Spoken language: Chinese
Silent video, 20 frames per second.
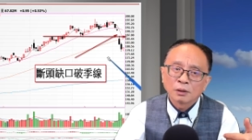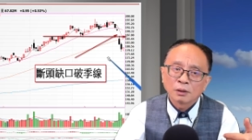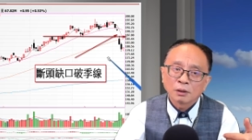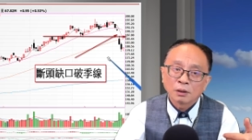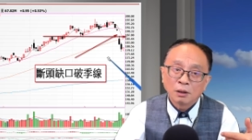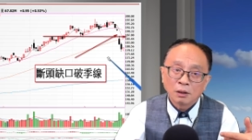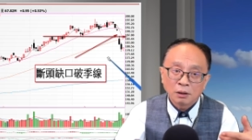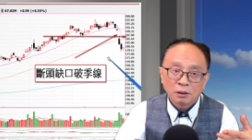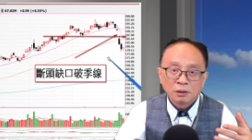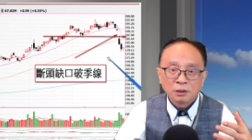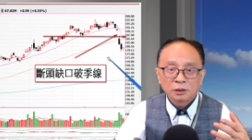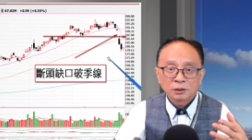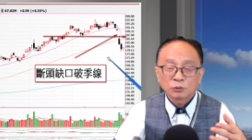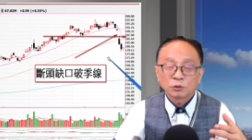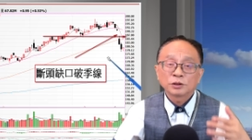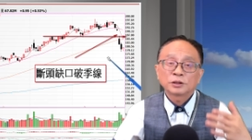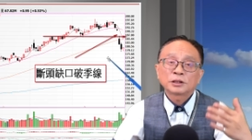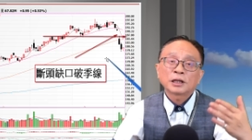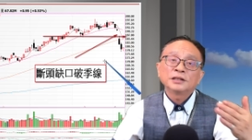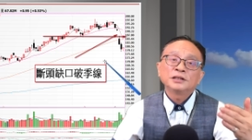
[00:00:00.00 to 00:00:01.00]
啊，
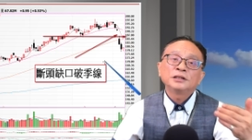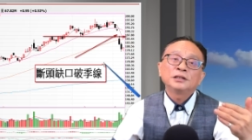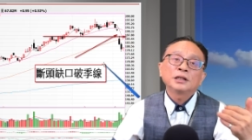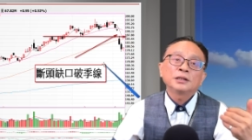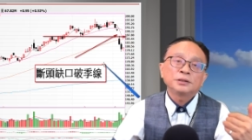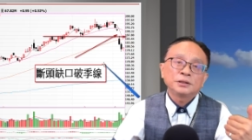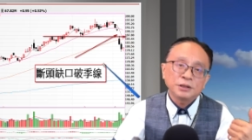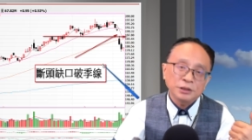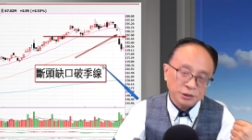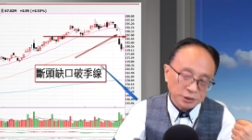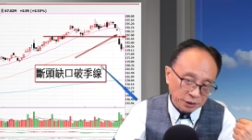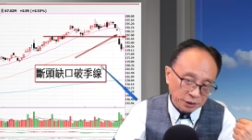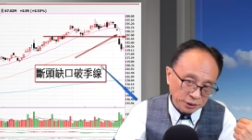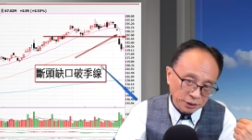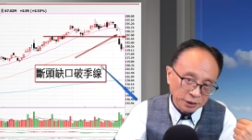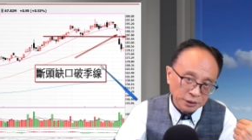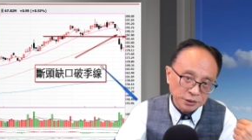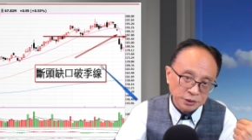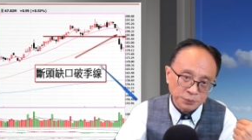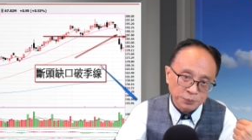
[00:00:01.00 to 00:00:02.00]
我台积电季线
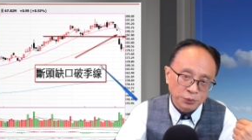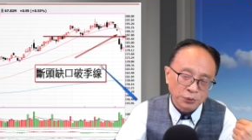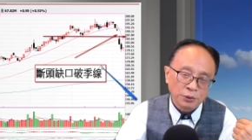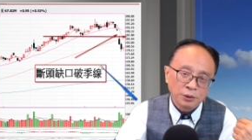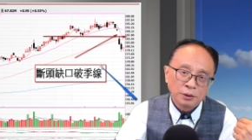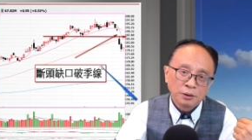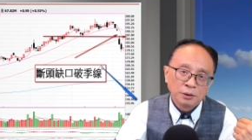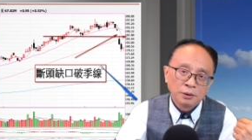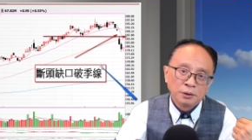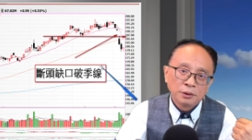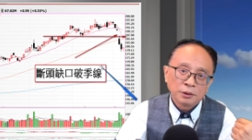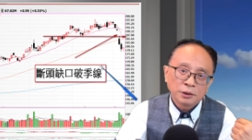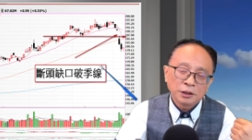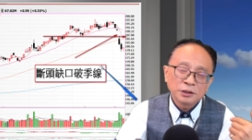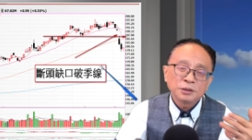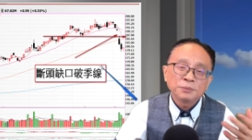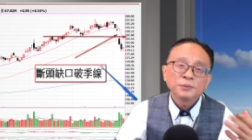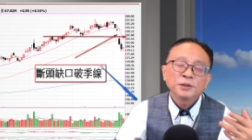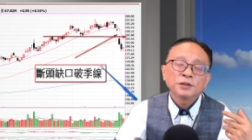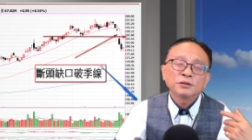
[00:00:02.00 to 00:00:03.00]
也一直破，一
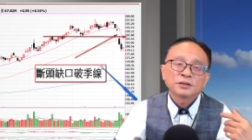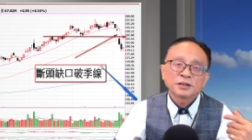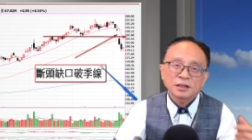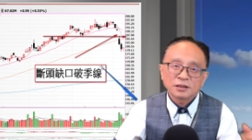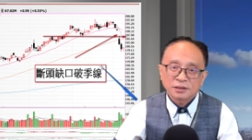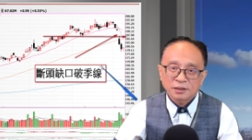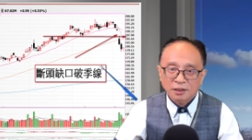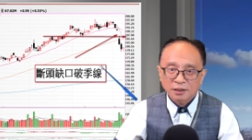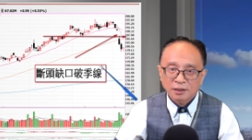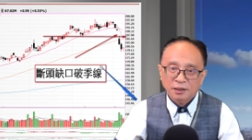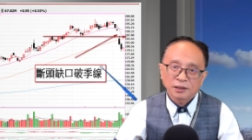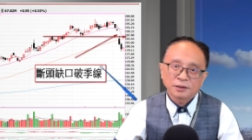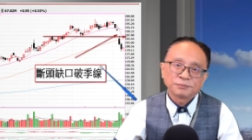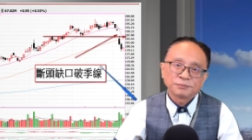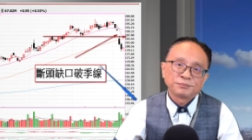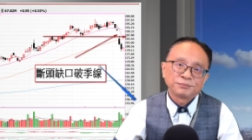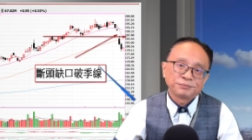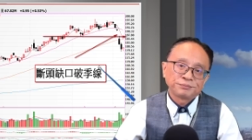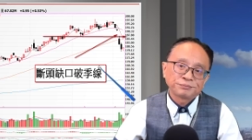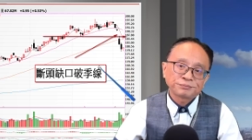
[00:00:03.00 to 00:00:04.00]
直没有站上来。
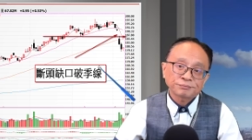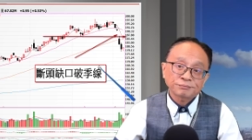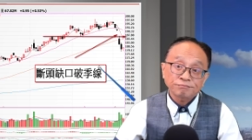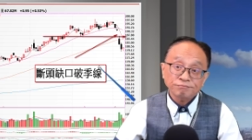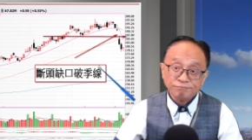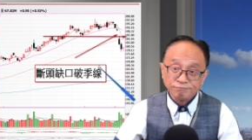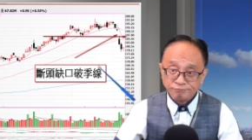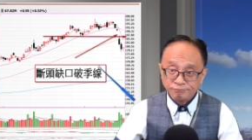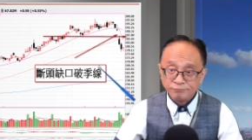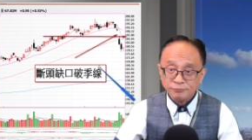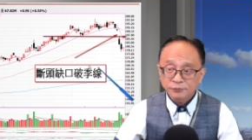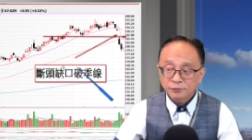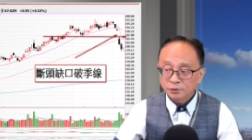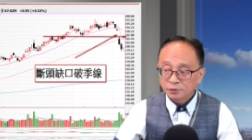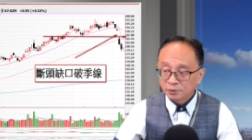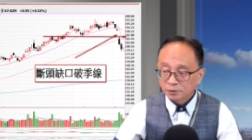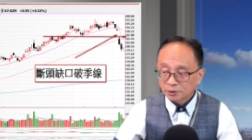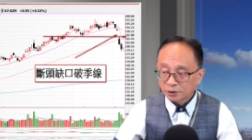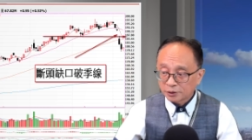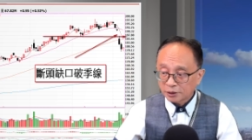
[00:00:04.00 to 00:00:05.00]

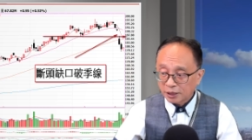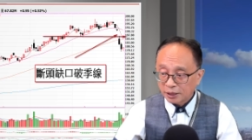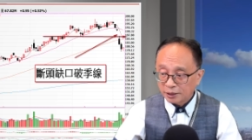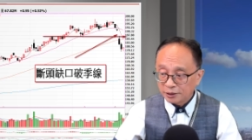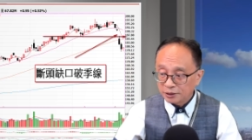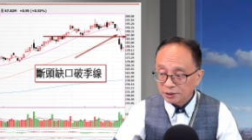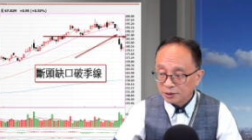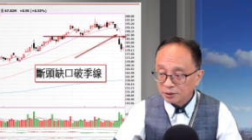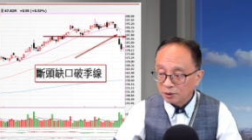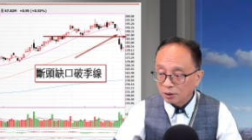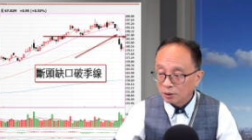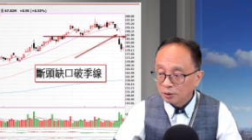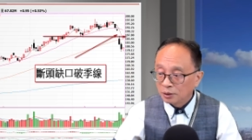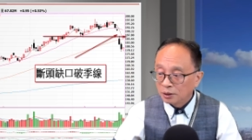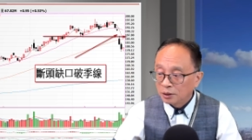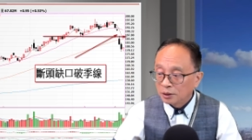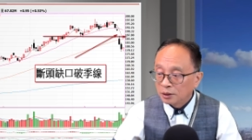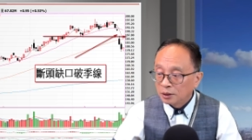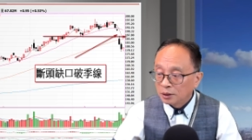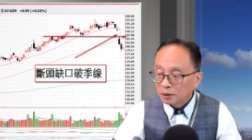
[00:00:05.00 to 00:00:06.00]
那再看一次啊，
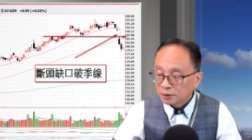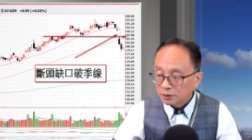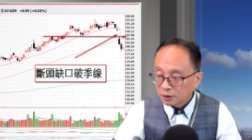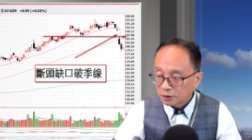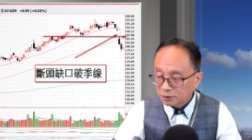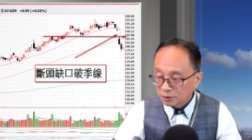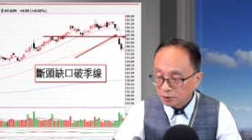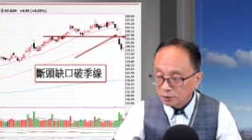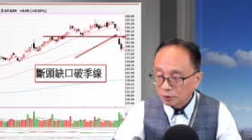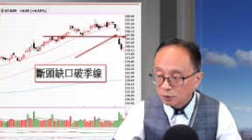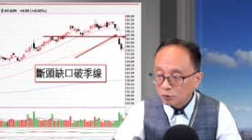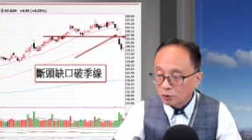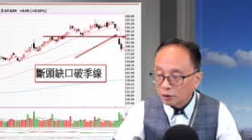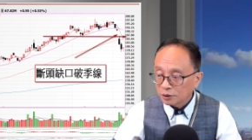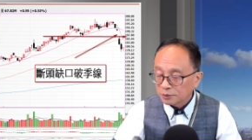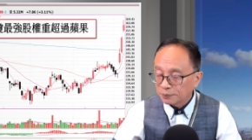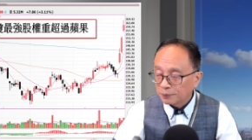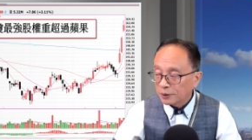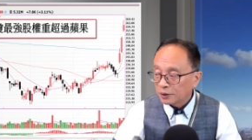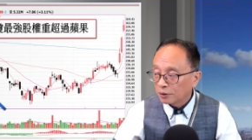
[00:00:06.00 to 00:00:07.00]
那我看
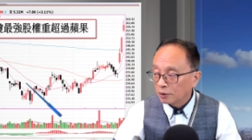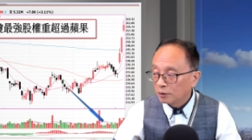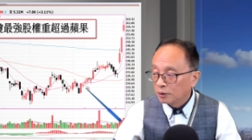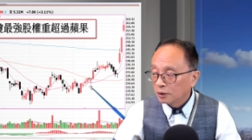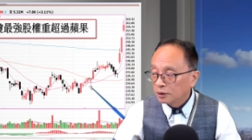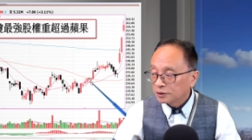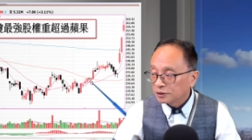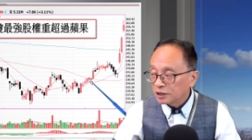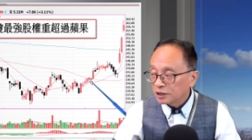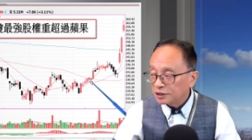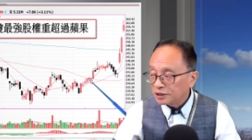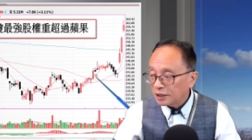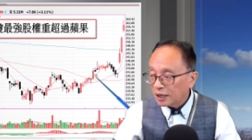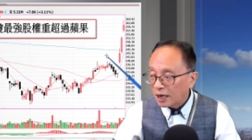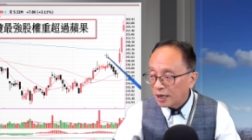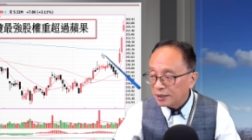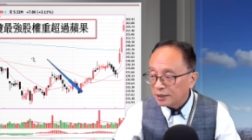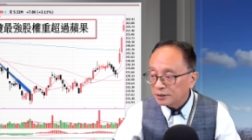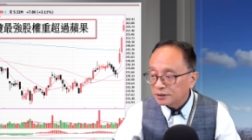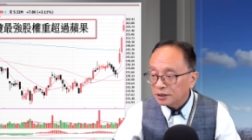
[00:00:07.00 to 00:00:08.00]
这边了，这些
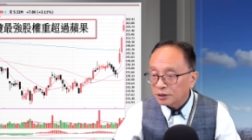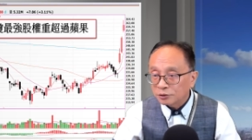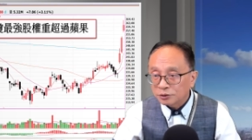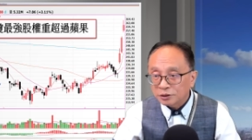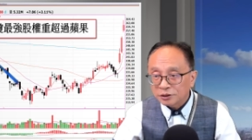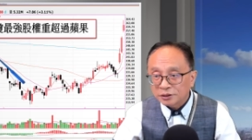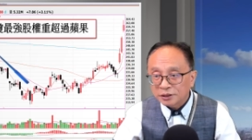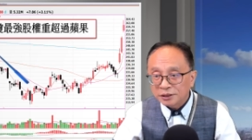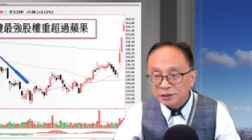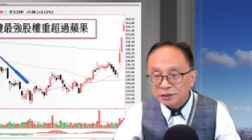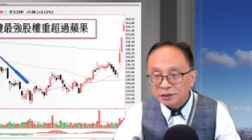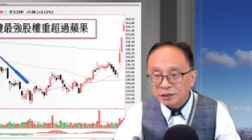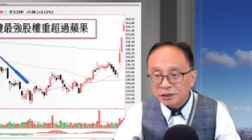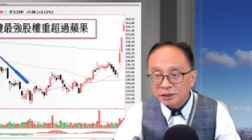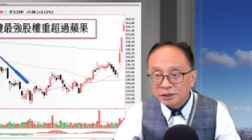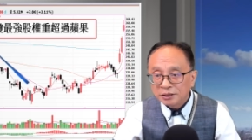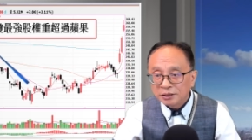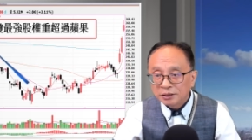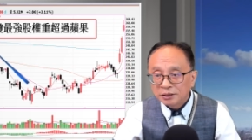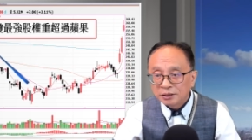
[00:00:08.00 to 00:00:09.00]
安呢，这些都是生
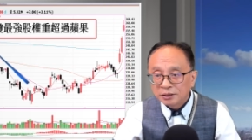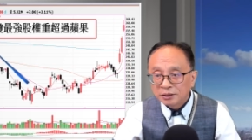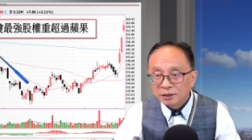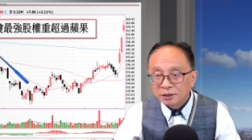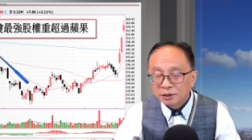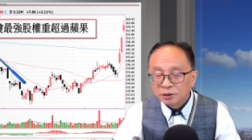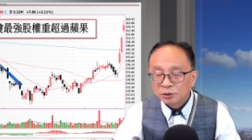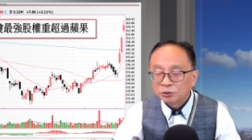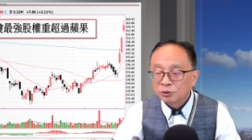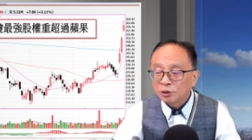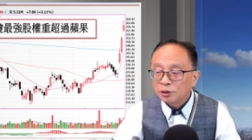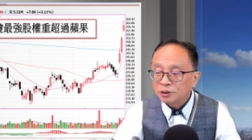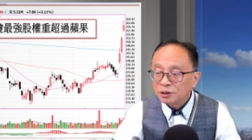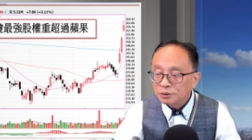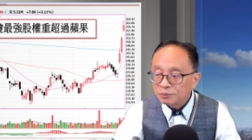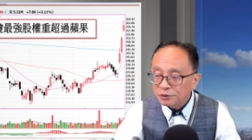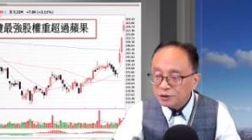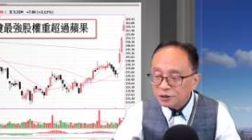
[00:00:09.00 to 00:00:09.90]
计，所以是不